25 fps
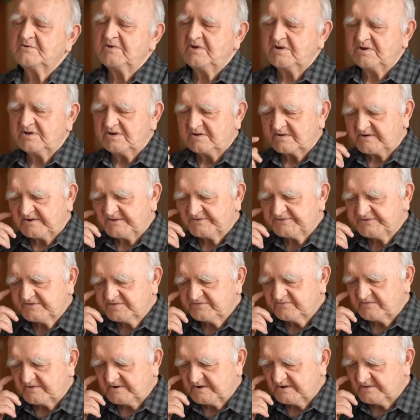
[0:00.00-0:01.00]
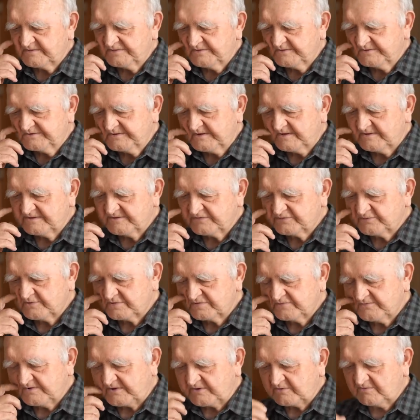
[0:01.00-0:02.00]
будет рассказывать бывшего
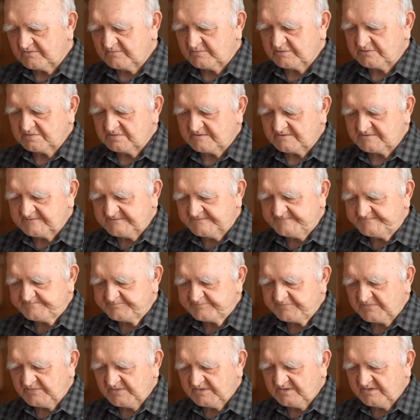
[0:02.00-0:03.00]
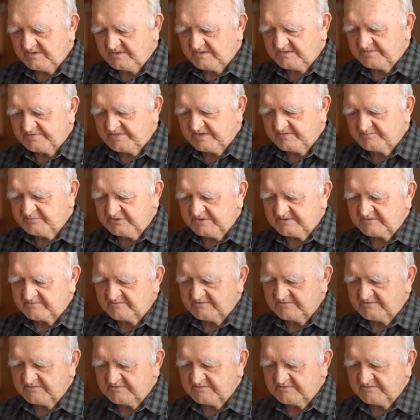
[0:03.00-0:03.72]
совхоза. Такие вещи, о